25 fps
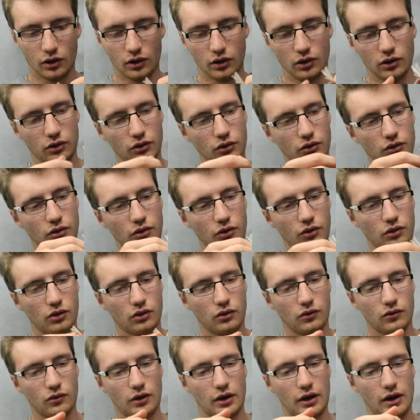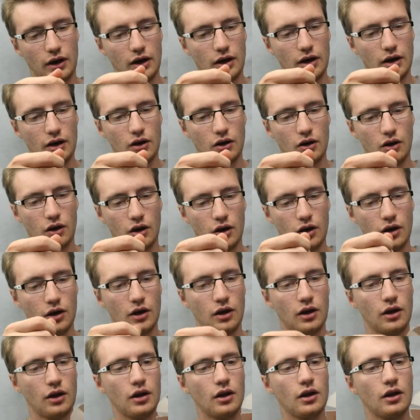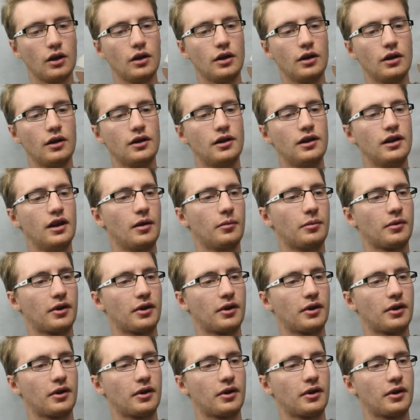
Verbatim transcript: donc voilà. Alors et après,